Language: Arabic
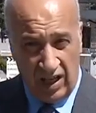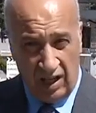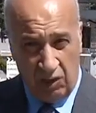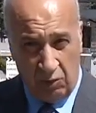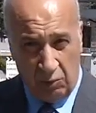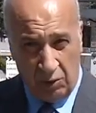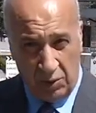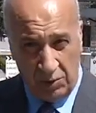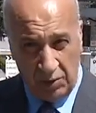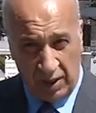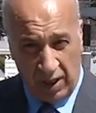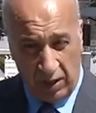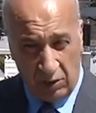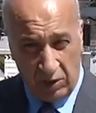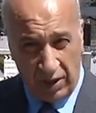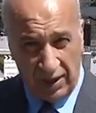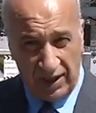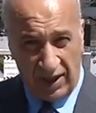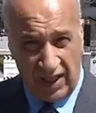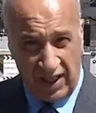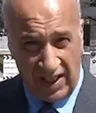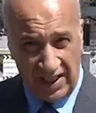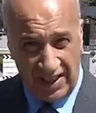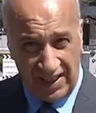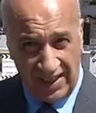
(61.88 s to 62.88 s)
ومن
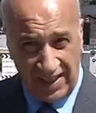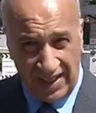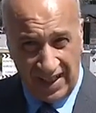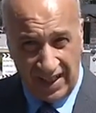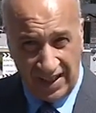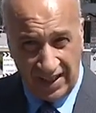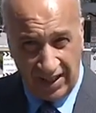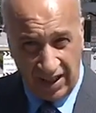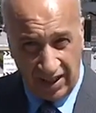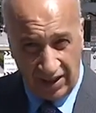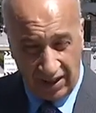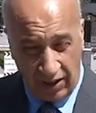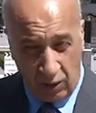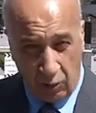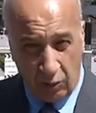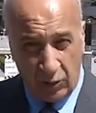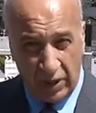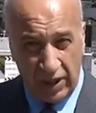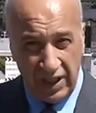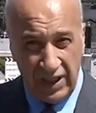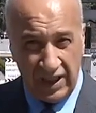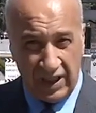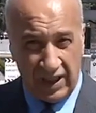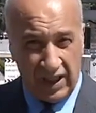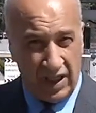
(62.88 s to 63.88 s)
الواضح أن
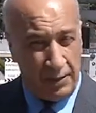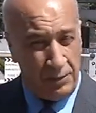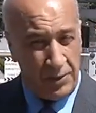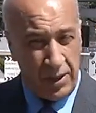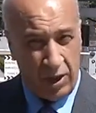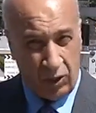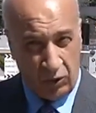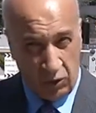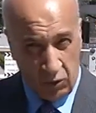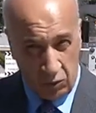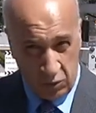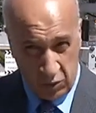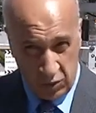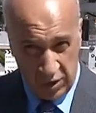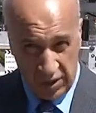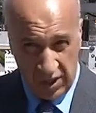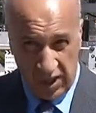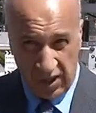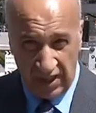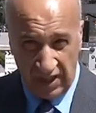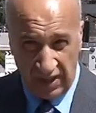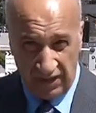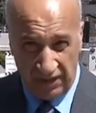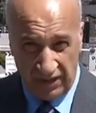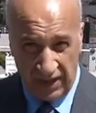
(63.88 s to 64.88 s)
التوقيت التوقيت لم يكن
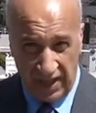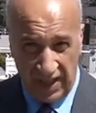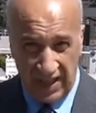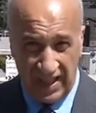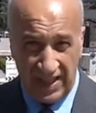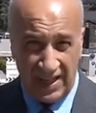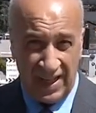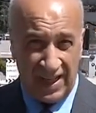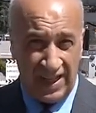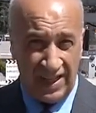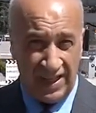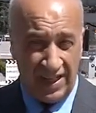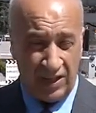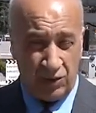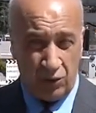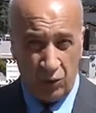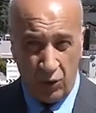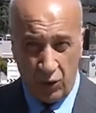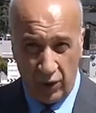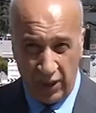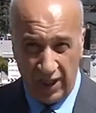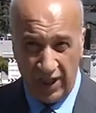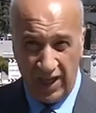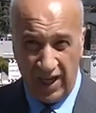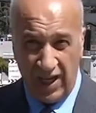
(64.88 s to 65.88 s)
مصادفة إذ
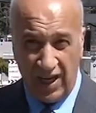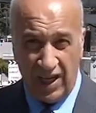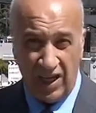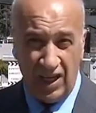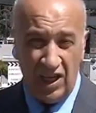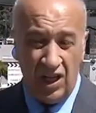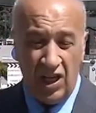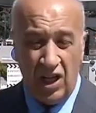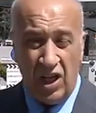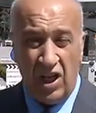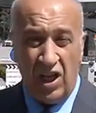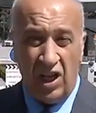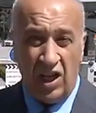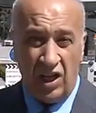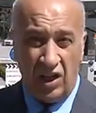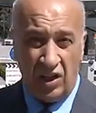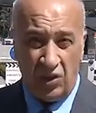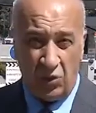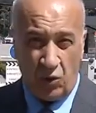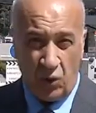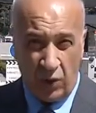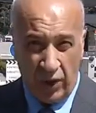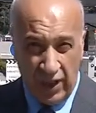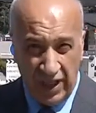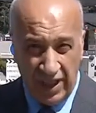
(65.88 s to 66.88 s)
أن تركيا
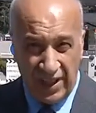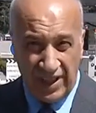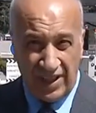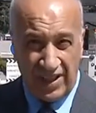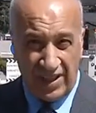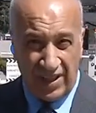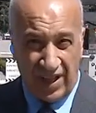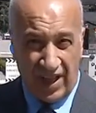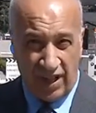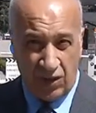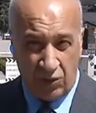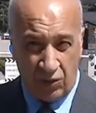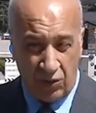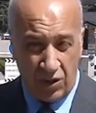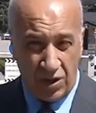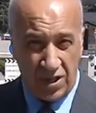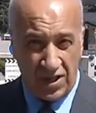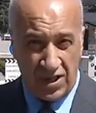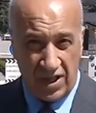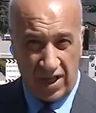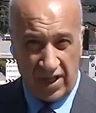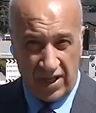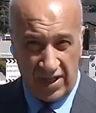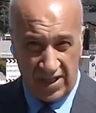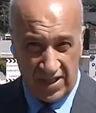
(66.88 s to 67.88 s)
تريد أن
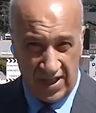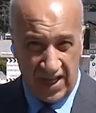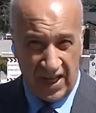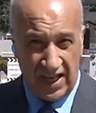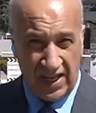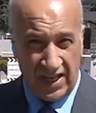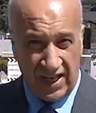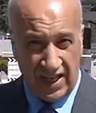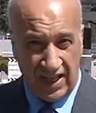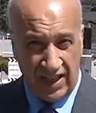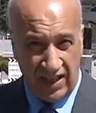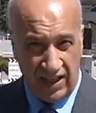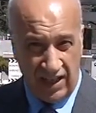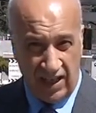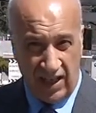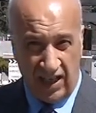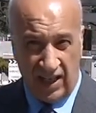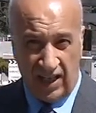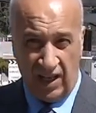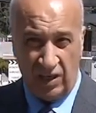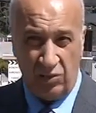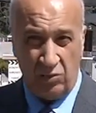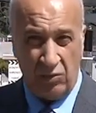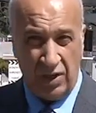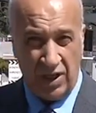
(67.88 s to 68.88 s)
ترسل رسالة
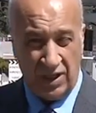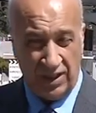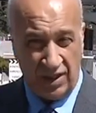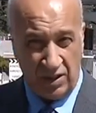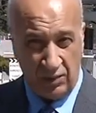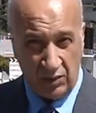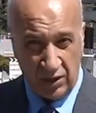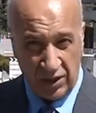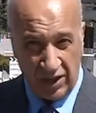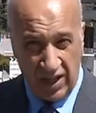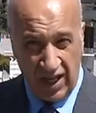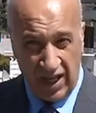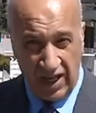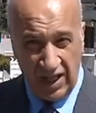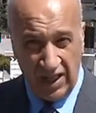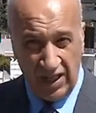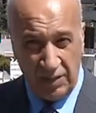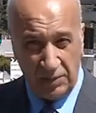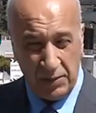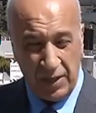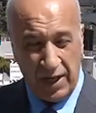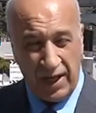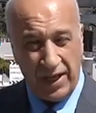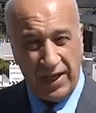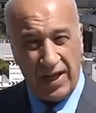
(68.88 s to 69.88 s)
إلى الولايات
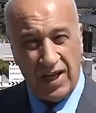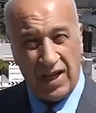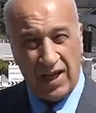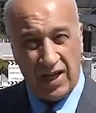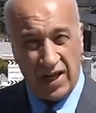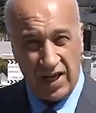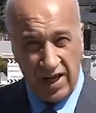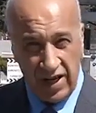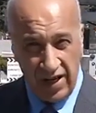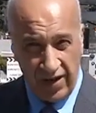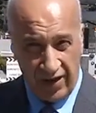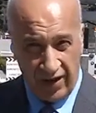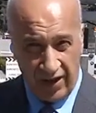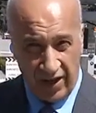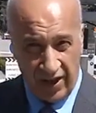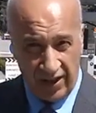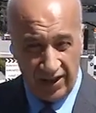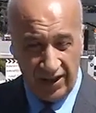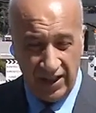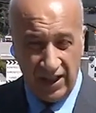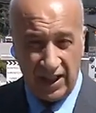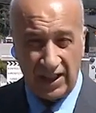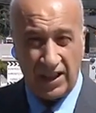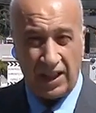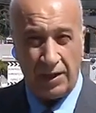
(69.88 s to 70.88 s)
المتحدة من أنها غير
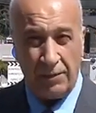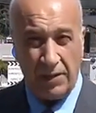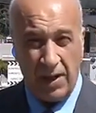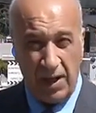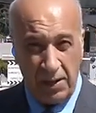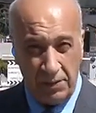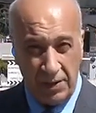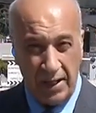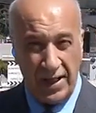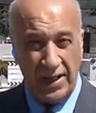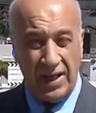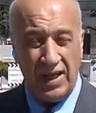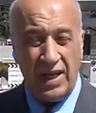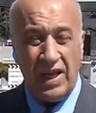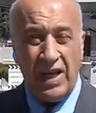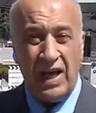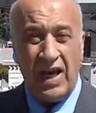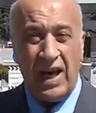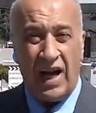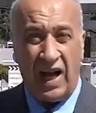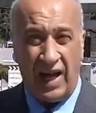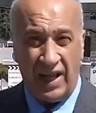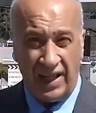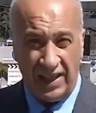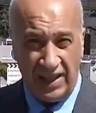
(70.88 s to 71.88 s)
راضية تماما
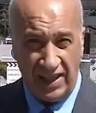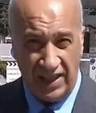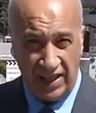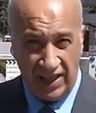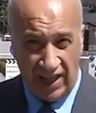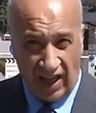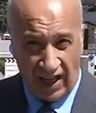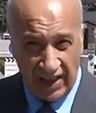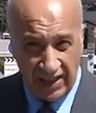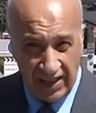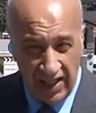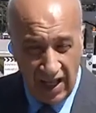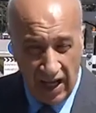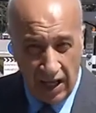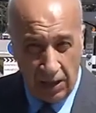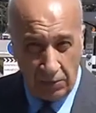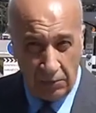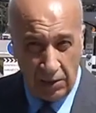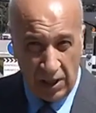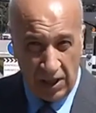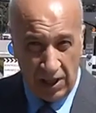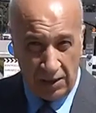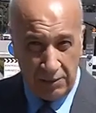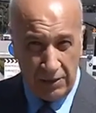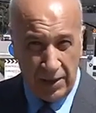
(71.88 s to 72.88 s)
عن
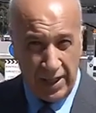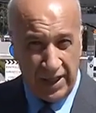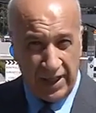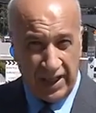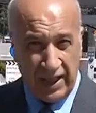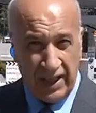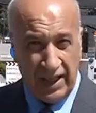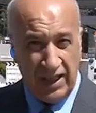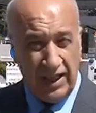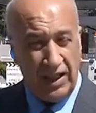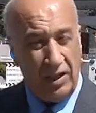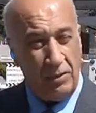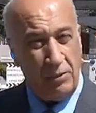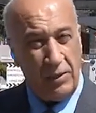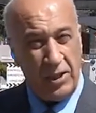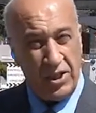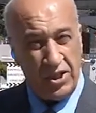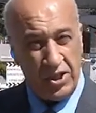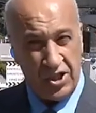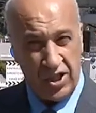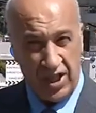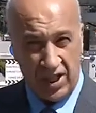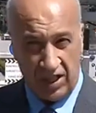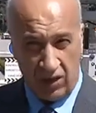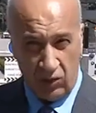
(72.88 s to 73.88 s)
الدعم الأمريكي
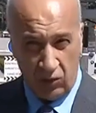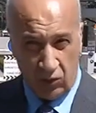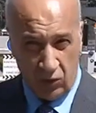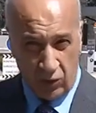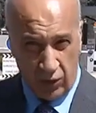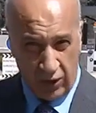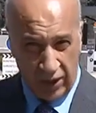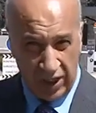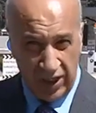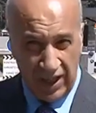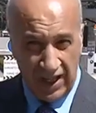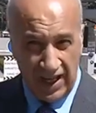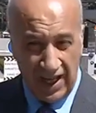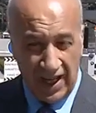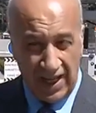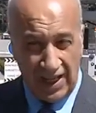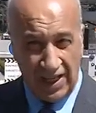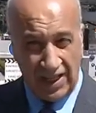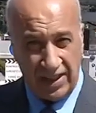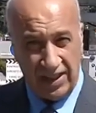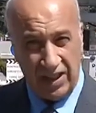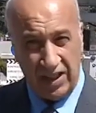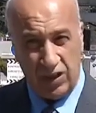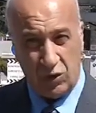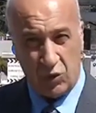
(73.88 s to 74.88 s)
للميليشيات
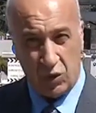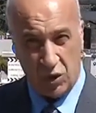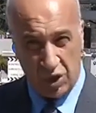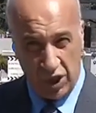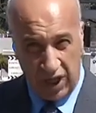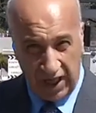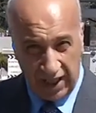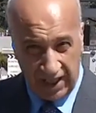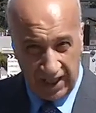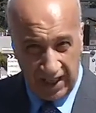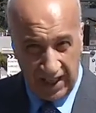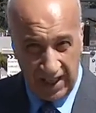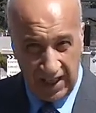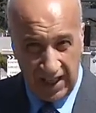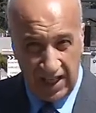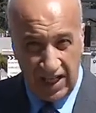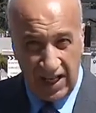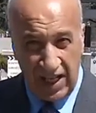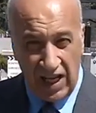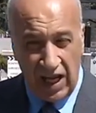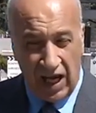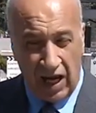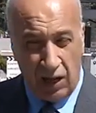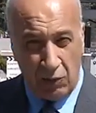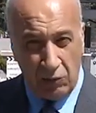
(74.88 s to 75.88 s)
الكردية التي
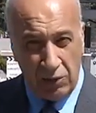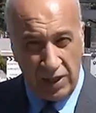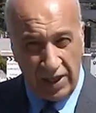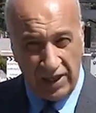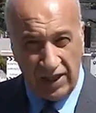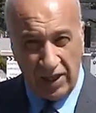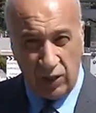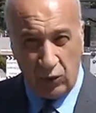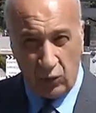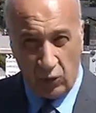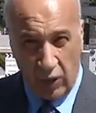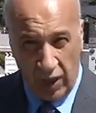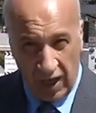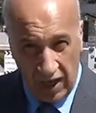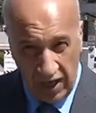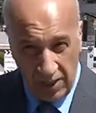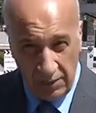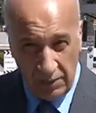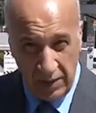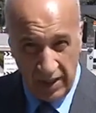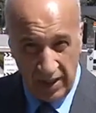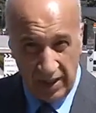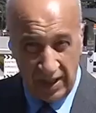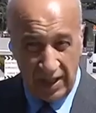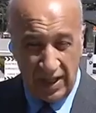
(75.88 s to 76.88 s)
تشكل أو التي
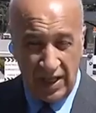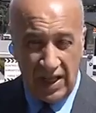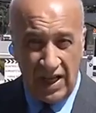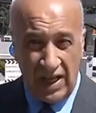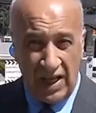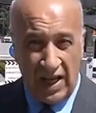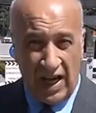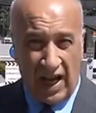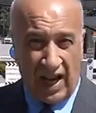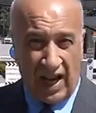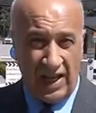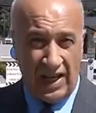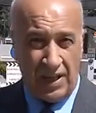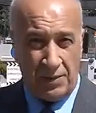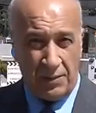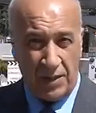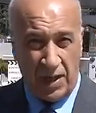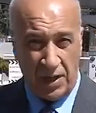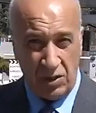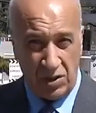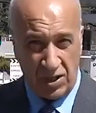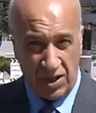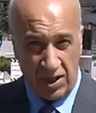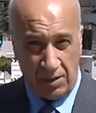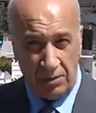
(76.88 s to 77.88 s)
تهيمن
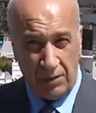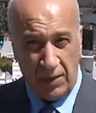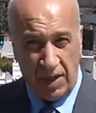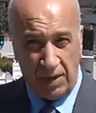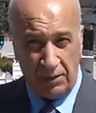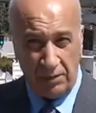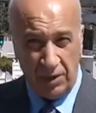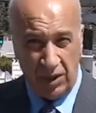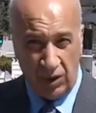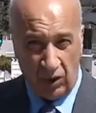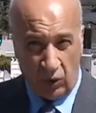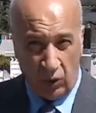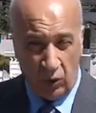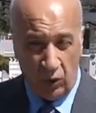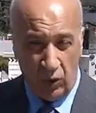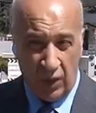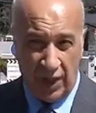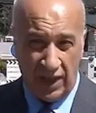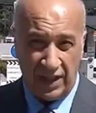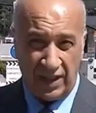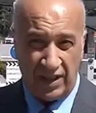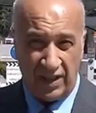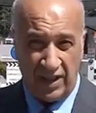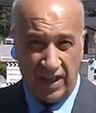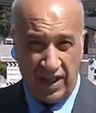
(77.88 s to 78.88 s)
على ما يسمى
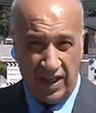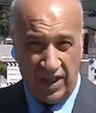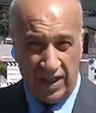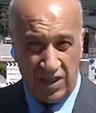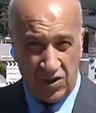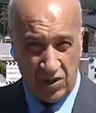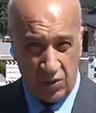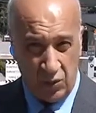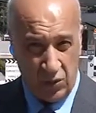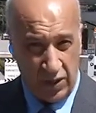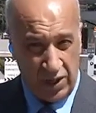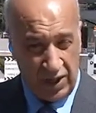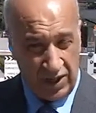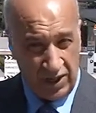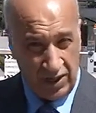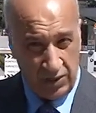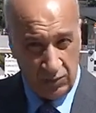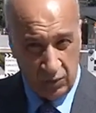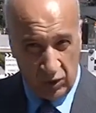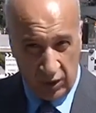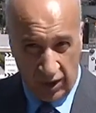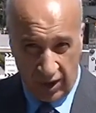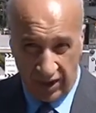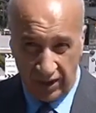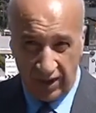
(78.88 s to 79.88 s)
بقوات آه، سوريا
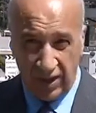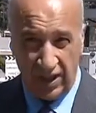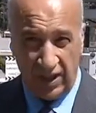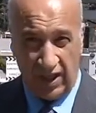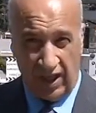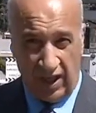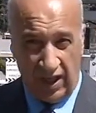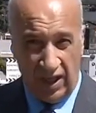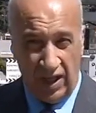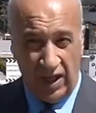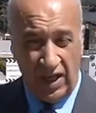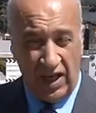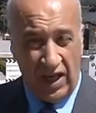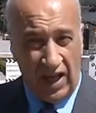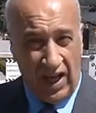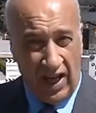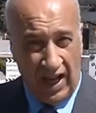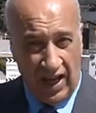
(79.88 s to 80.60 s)
الديمقراطية